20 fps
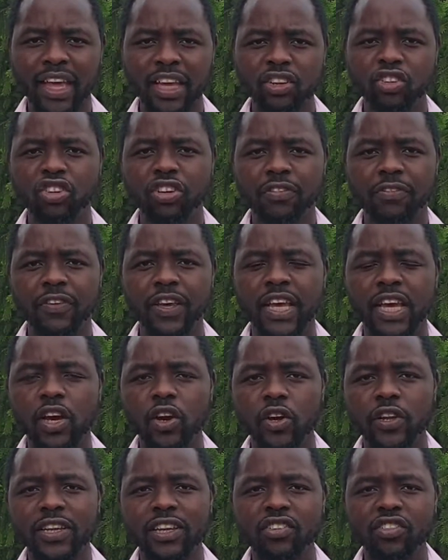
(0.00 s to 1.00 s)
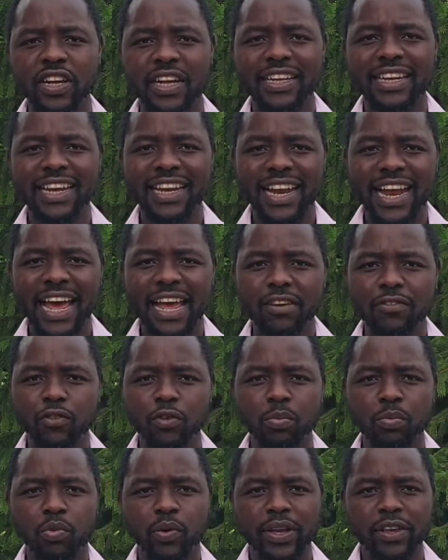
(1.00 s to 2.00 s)
J'ai fait euh, déjà des lives
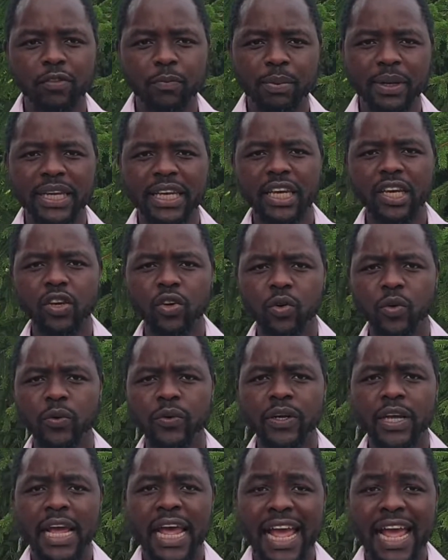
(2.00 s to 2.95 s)
pour expliquer que